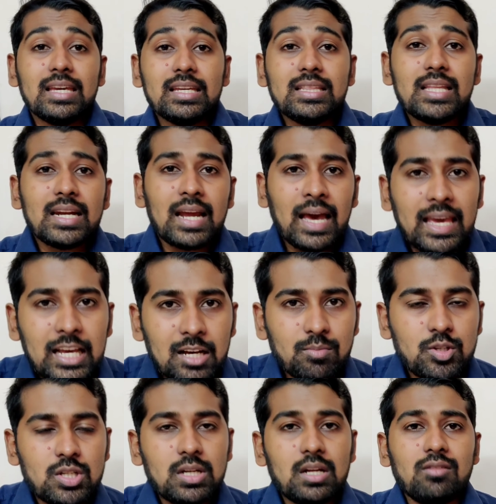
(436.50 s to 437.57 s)
இந்தியன் ஹை
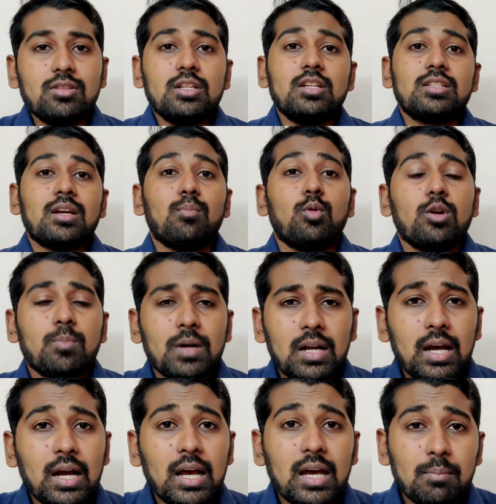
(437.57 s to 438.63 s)
கமிஷனரை வந்துட்டு சம்மோன்
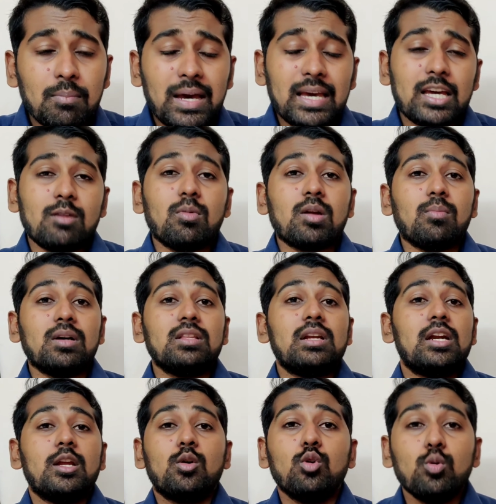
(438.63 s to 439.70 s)
பண்ணாங்க பயங்கரமான
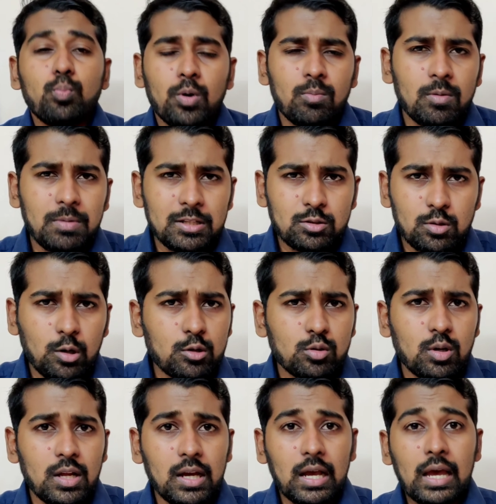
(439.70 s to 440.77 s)
பதிலடி கொடுப்போம் அப்படின்னு
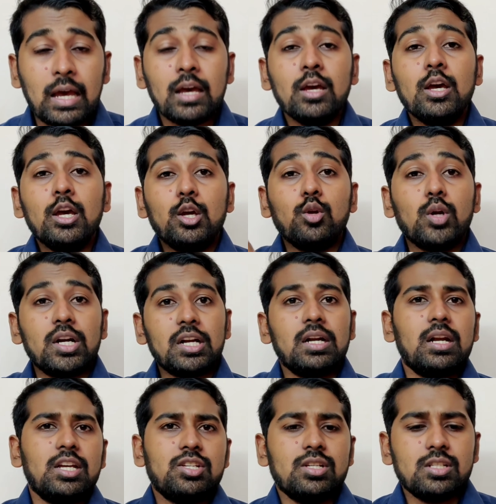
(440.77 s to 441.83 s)
சொல்லிட்டு சொன்னாங்க
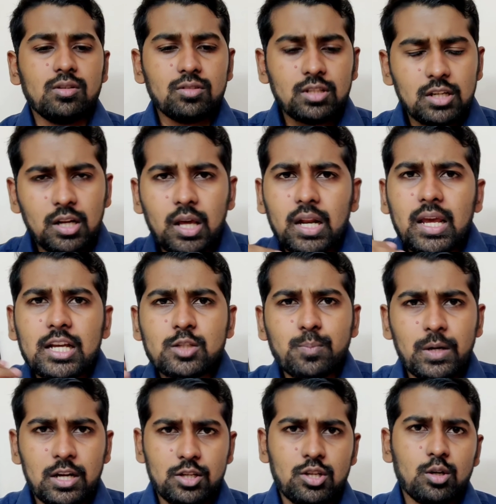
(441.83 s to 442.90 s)
யுனைடெட் நேஷன்ஸ்க்கு வந்துட்டு நிறைய
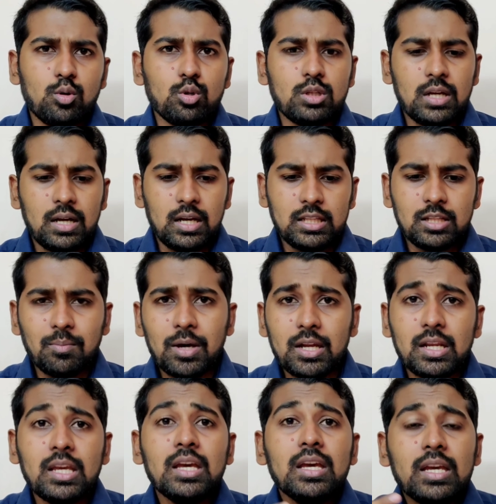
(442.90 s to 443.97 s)
எக்ஸ்ப்ளனேஷன் கொடுத்தாங்க இந்த
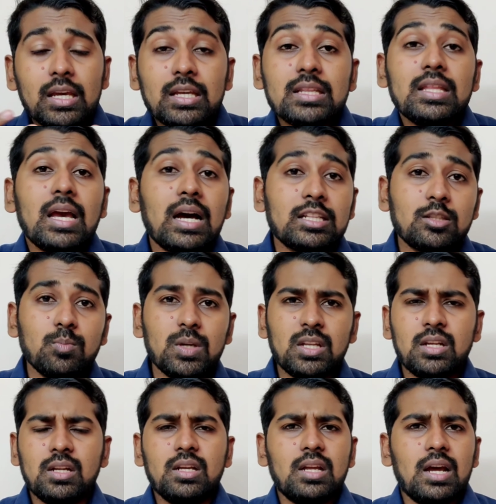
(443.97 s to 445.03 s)
மாதிரி இந்தியா
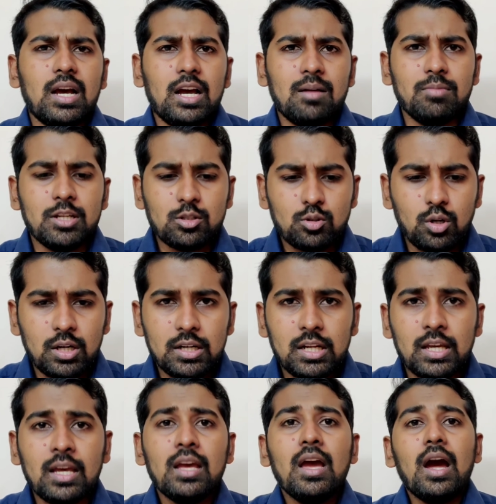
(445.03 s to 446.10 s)
அத்துமீறி இருக்கிறாங்க அப்படின்னு
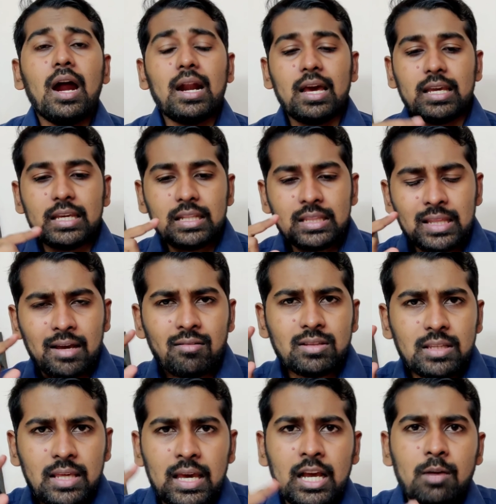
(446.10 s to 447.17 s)
சொல்லிட்டு ஆனால் இந்தியா
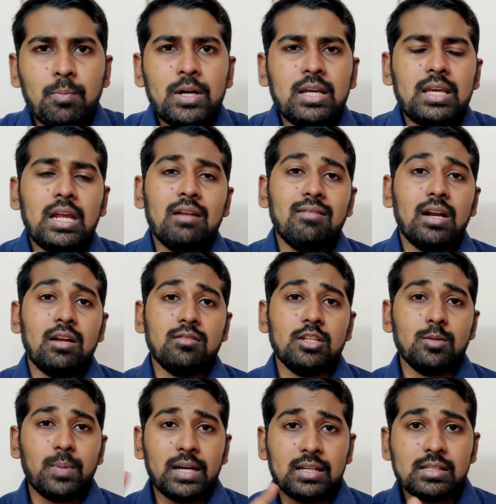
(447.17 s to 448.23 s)
வந்து ஏகப்பட்ட கேள்விகளை
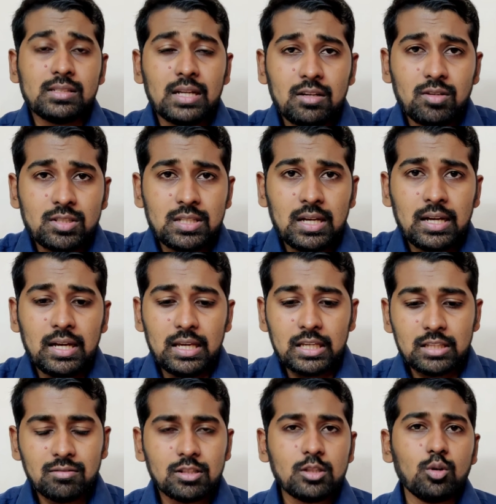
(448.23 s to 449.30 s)
வந்துட்டு பாகிஸ்தானுக்கு வச்சாங்க
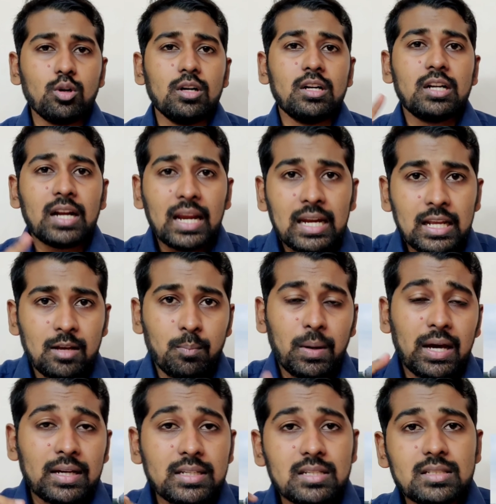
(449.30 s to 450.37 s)
இது வந்து ஒரு ட்ரைனிங்
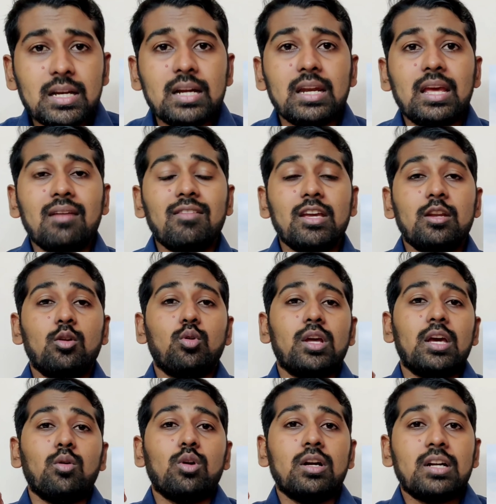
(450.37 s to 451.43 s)
பாகிஸ்தான்
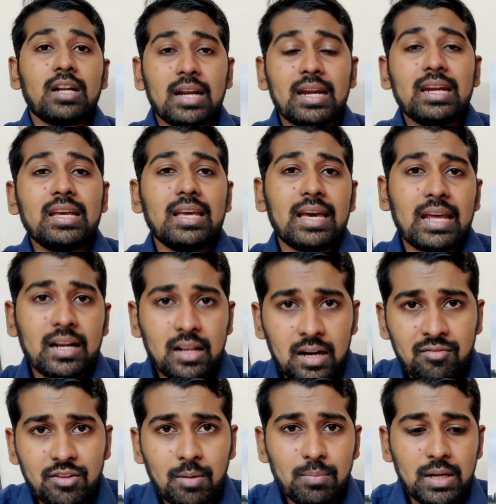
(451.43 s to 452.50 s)
நேவியினுடைய ஒரு ட்ரைனிங்
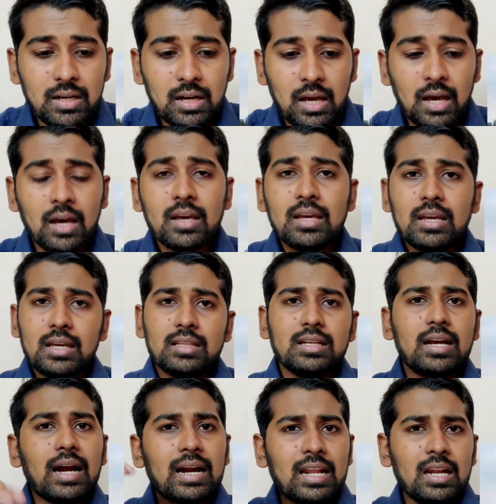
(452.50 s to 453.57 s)
ஏர்கிராஃப்ட் அப்படின்னா இது
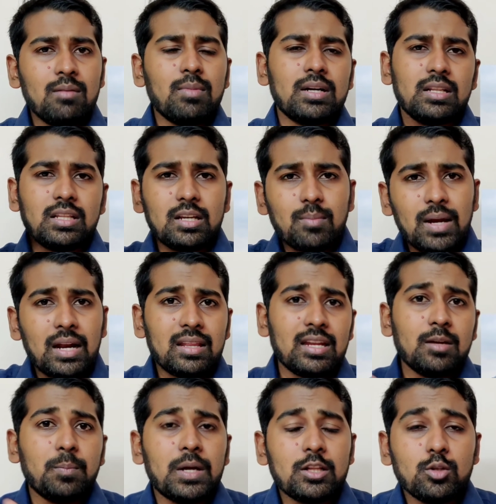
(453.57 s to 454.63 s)
கடல் மட்டத்துக்கு மேலே
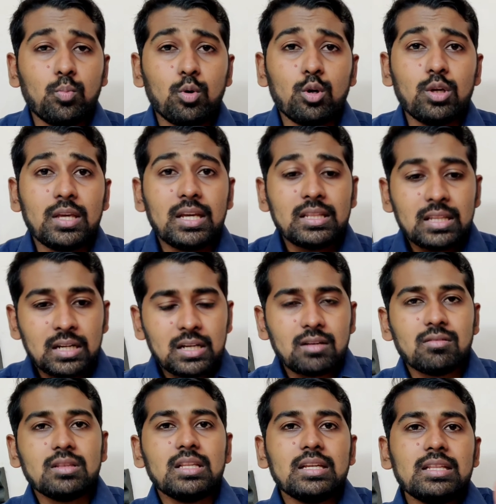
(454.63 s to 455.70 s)
தானே பறந்து போகணும் எதற்கு
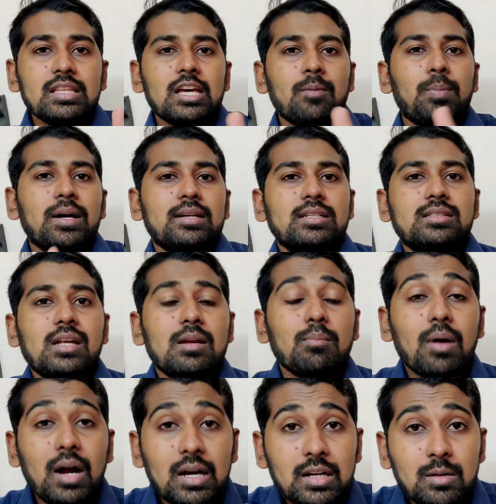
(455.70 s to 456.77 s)
வந்து இந்தியா பாகிஸ்தான்
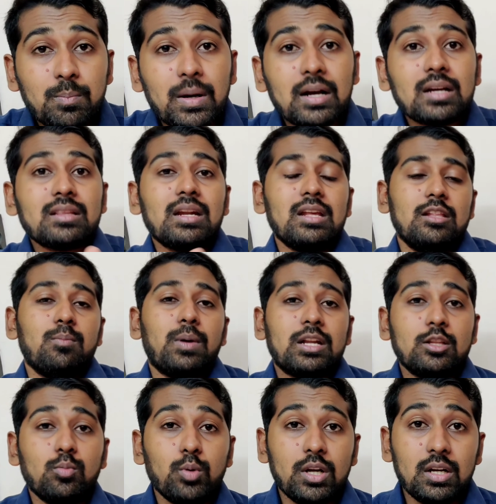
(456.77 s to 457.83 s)
பார்டர் பக்கத்தில் இது
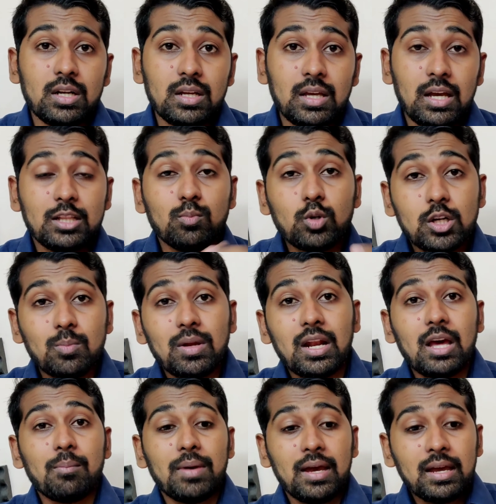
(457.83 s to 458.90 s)
பறந்து போயிட்டு இருக்கு அது மட்டும்
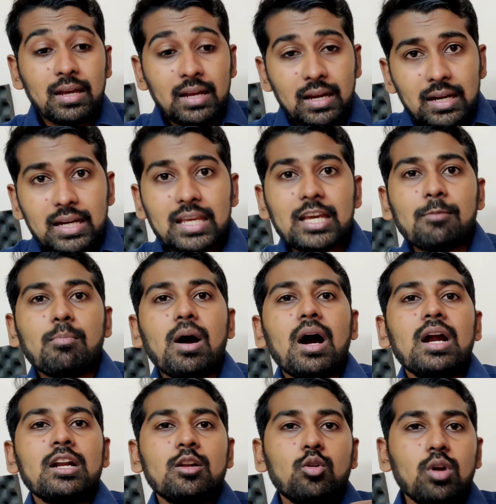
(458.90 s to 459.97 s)
இல்லாமல் நீங்கள்
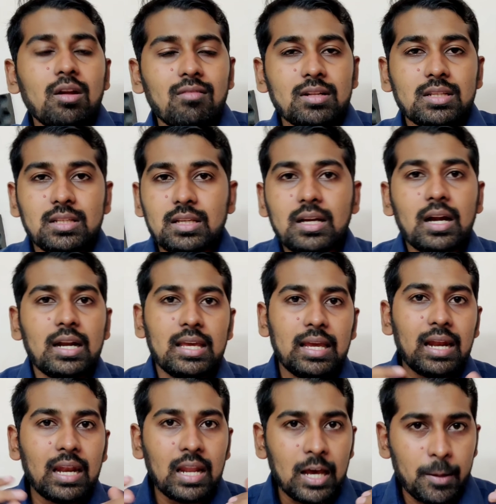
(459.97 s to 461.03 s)
பார்டருக்குள்ளே வந்ததுக்கான
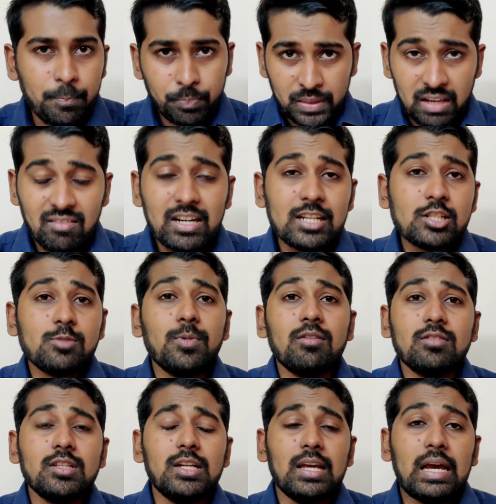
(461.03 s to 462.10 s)
எல்லா எவிடன்ஸுமே
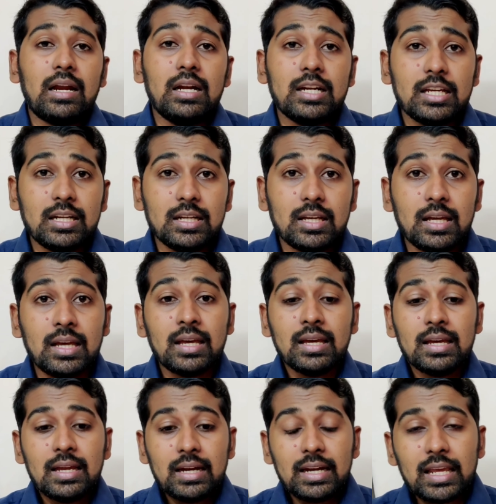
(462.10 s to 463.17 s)
வந்துட்டு எங்கள்கிட்ட இருக்குது
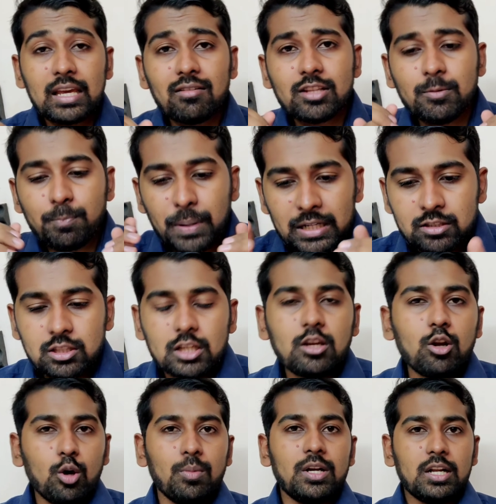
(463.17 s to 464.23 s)
நீங்கள் வந்து பத்து
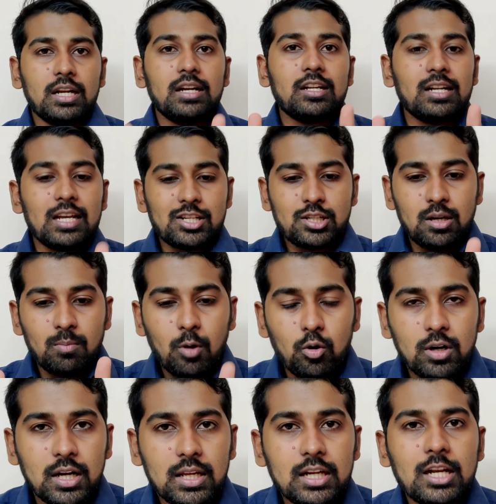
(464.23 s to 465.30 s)
கிலோமீட்டர் இன்டர்நேஷனல்
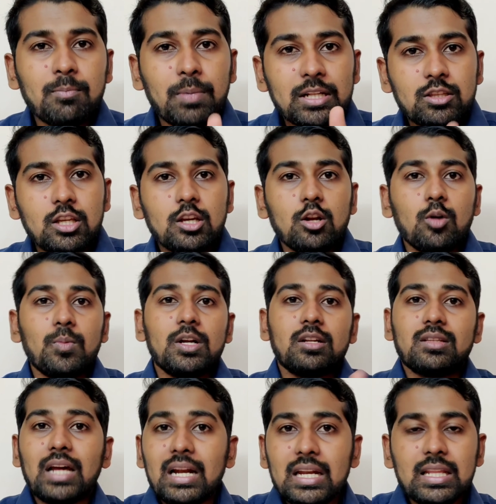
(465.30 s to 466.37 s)
பவுண்டரி கிட்ட பத்து
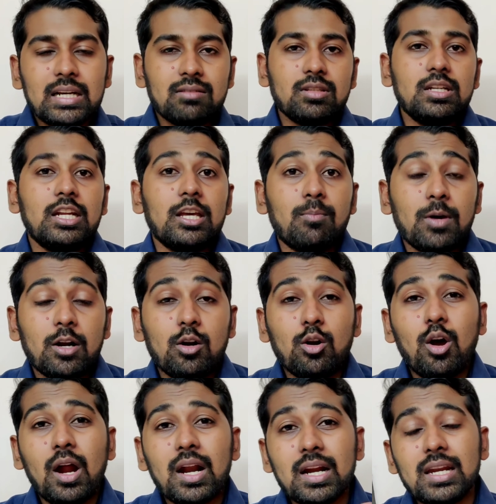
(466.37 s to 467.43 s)
கிலோமீட்டர் தள்ளி தான் வந்துட்டு நீங்கள்
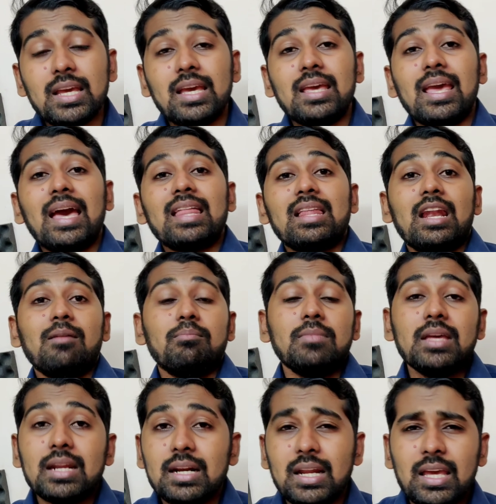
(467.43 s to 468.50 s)
பறக்கணும் ஆனால் நீங்கள் ஏன் அதெல்லாம்
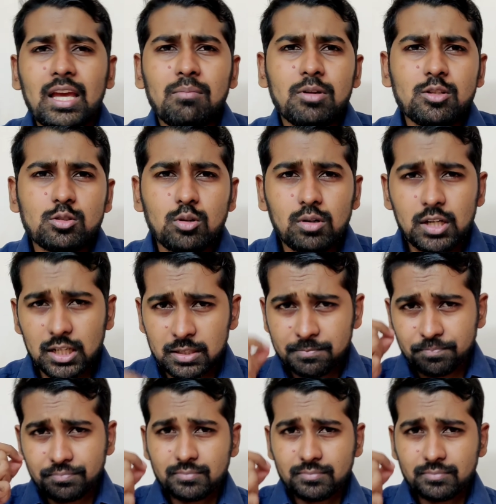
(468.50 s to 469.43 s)
மீறினீங்க அப்படின்னு சொல்லிட்டு